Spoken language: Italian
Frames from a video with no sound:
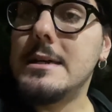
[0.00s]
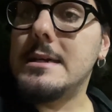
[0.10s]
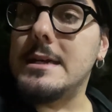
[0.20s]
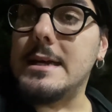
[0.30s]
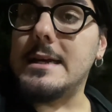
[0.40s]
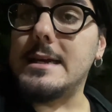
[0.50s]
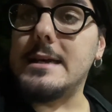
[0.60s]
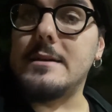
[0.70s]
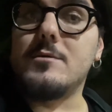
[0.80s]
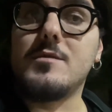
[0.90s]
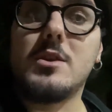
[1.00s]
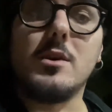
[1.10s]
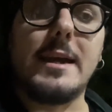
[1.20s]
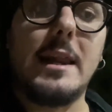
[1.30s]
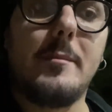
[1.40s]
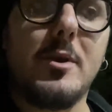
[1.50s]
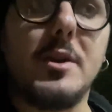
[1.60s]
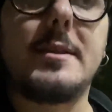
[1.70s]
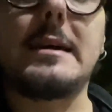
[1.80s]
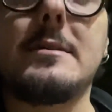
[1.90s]
E non dico che è la
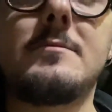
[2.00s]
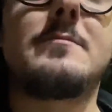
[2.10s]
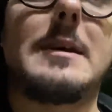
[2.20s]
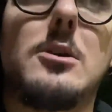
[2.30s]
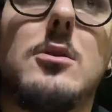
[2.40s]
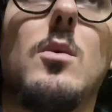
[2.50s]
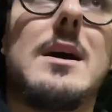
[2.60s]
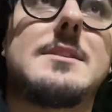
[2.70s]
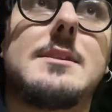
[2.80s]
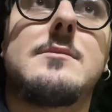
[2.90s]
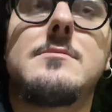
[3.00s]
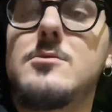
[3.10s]
priorità, però quasi.